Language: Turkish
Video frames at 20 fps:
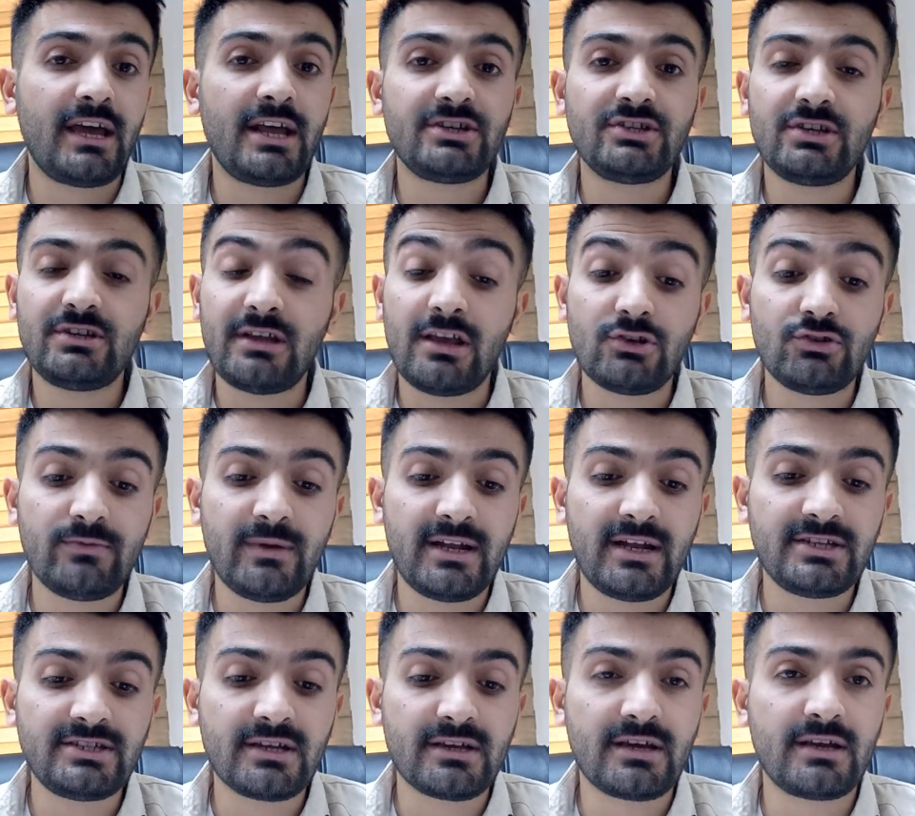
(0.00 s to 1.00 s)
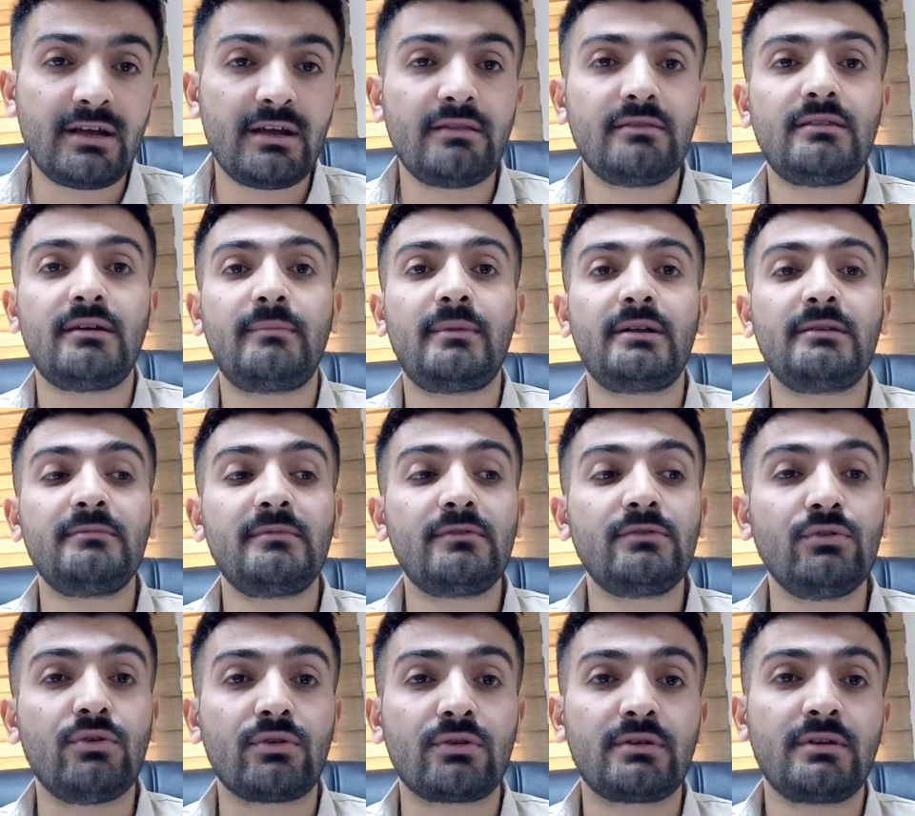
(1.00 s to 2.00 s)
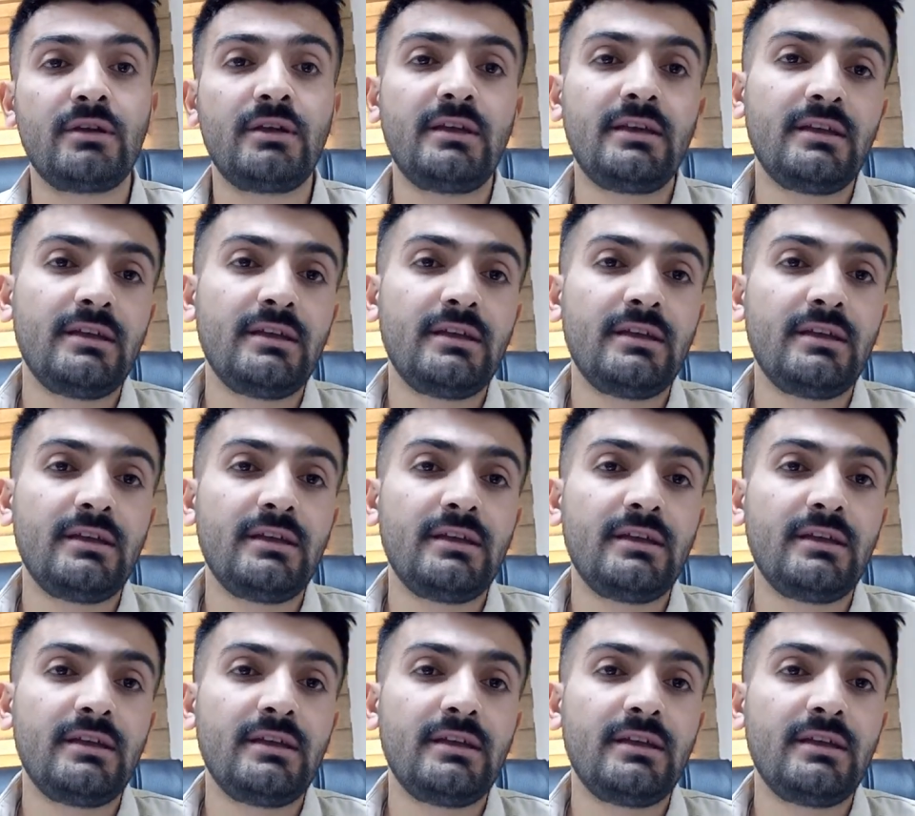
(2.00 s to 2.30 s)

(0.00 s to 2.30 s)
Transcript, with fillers: Her şeyi tecrübe edecek kadar zamanımız yok.